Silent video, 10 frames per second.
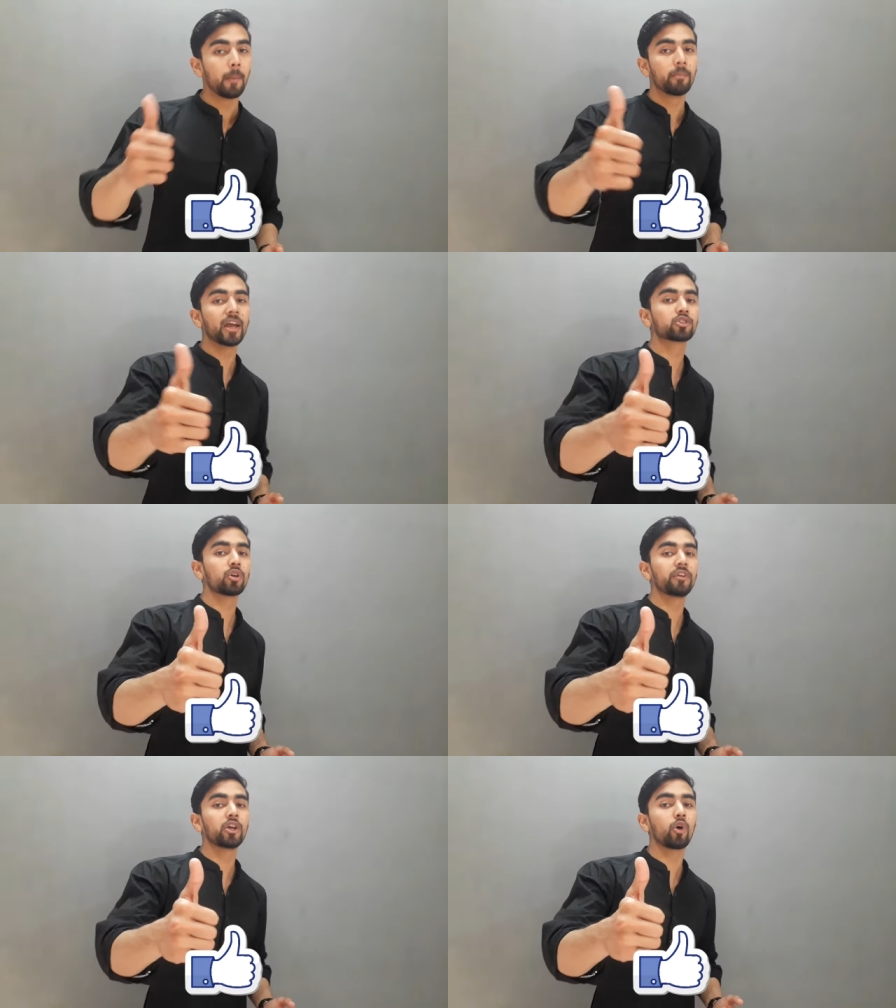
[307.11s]
मेक
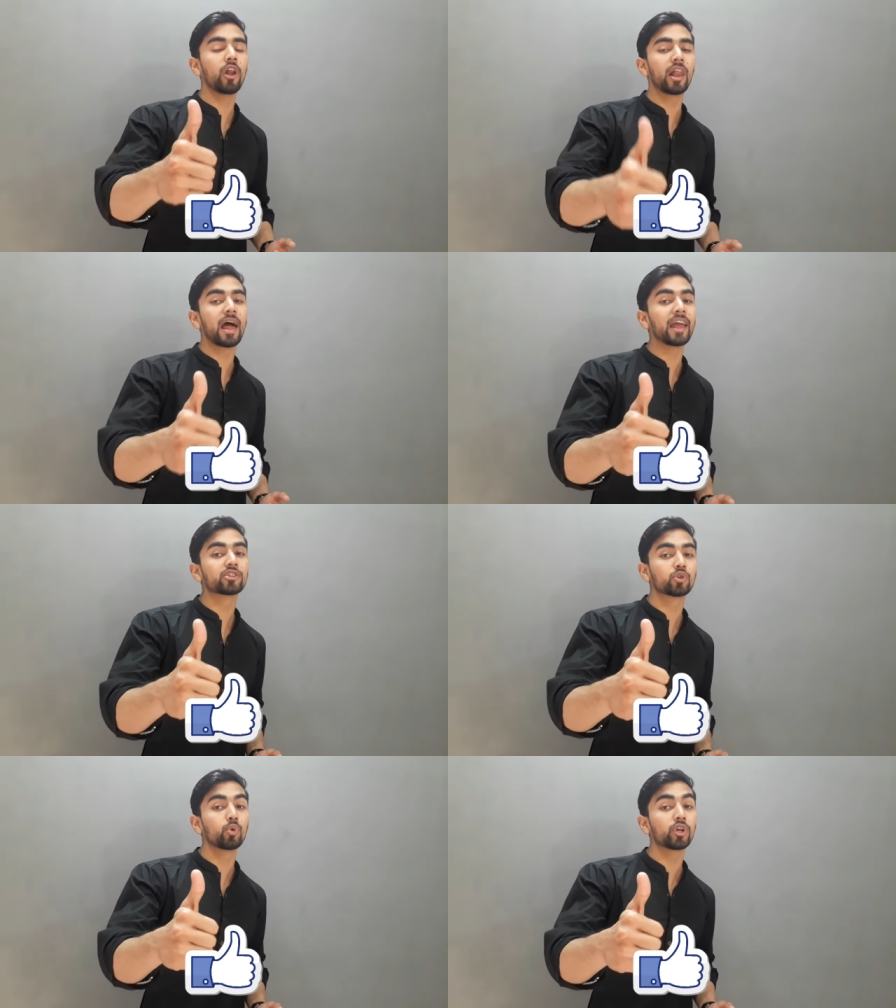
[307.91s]
श्योर sure वीडियो को लाइक
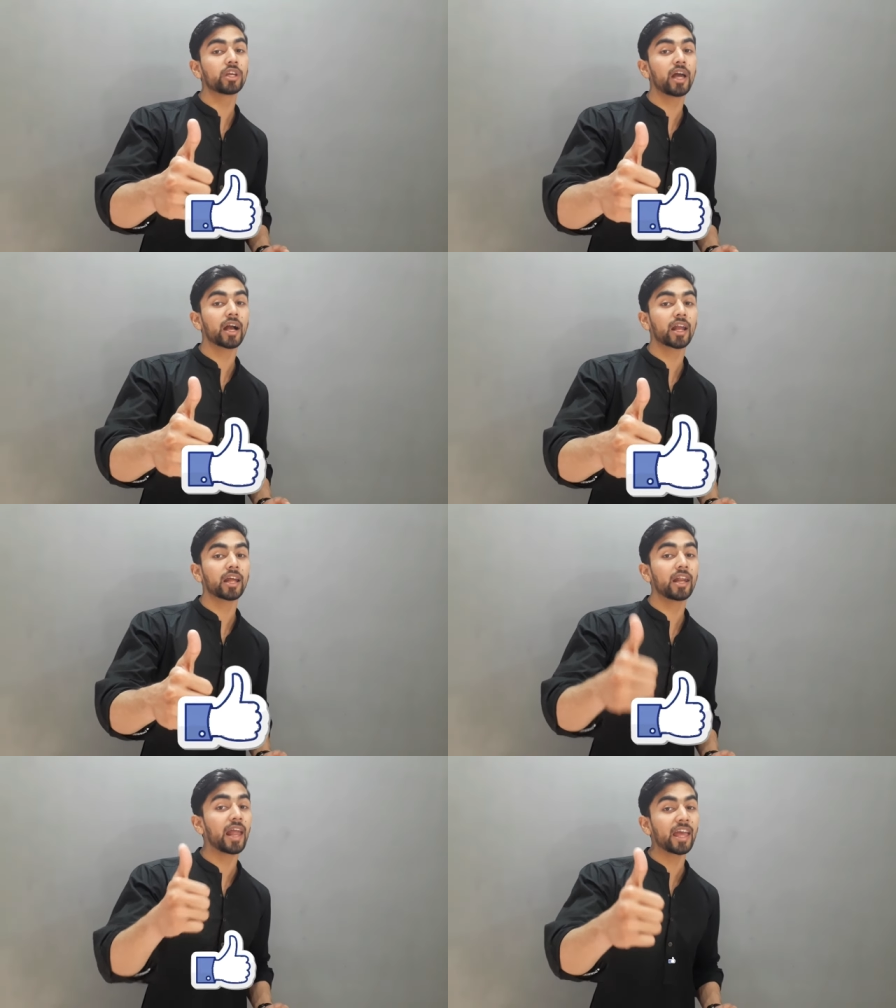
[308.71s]
जरूर किया
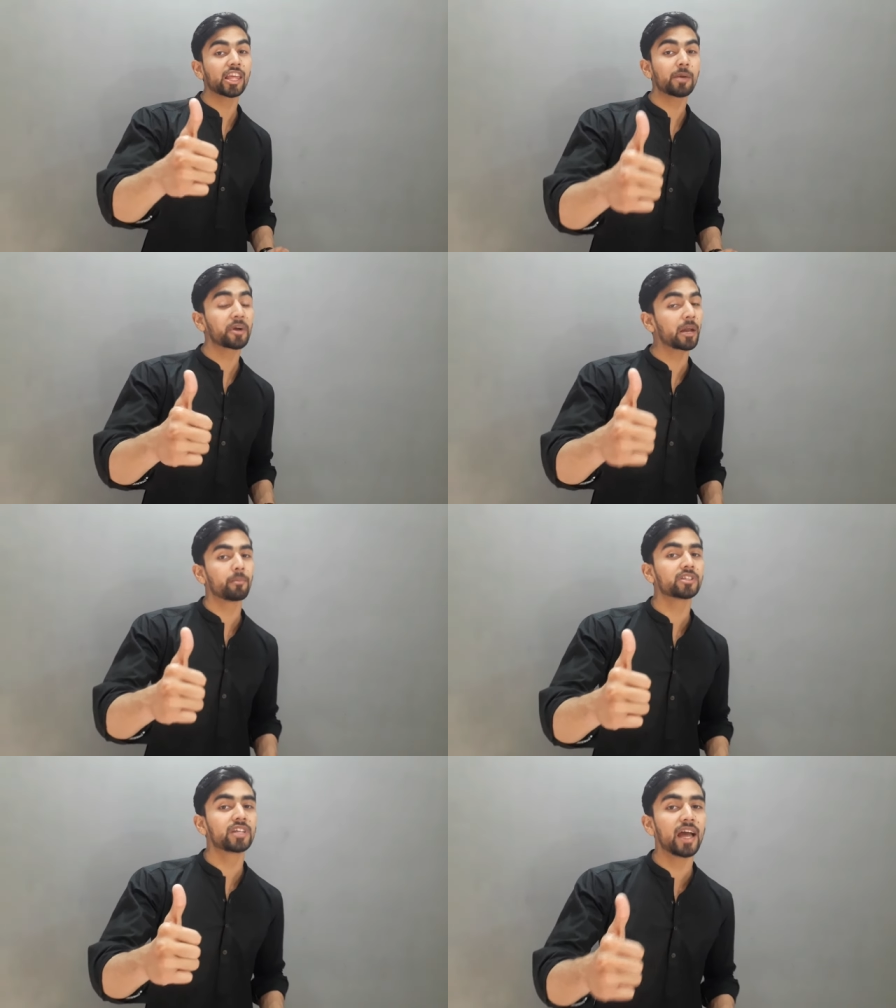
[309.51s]
करें लाइक किए बगैर
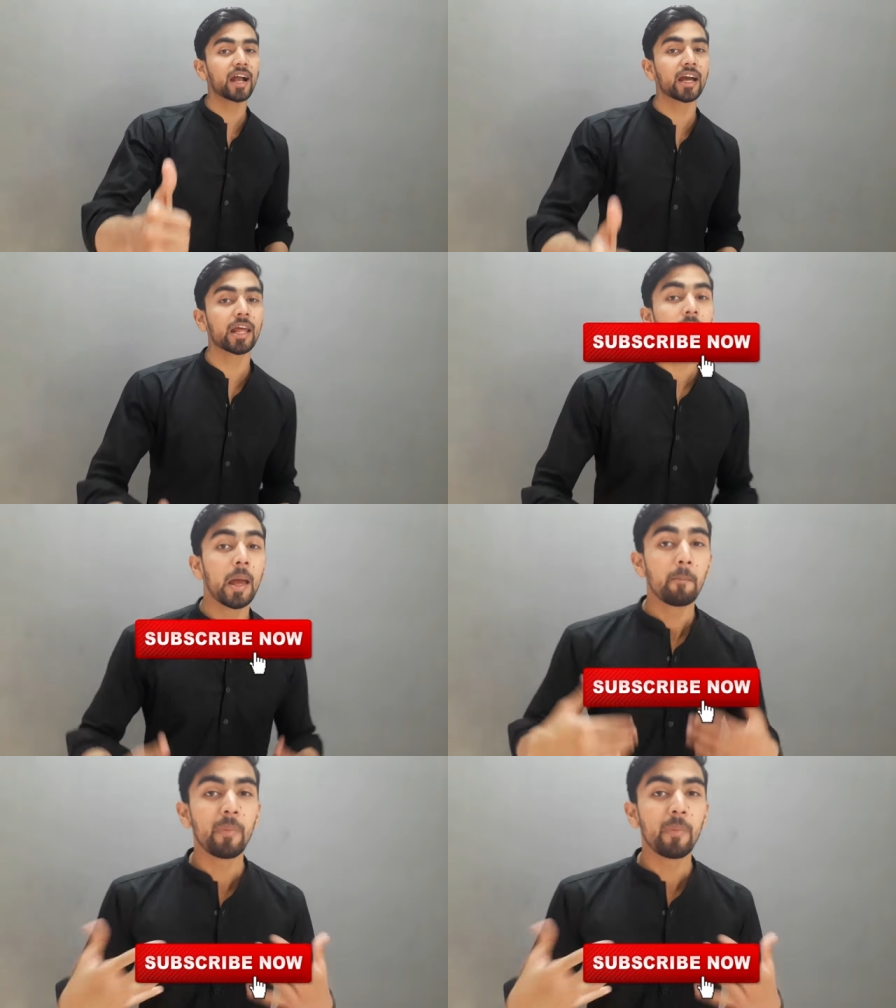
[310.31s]
मत जाया करें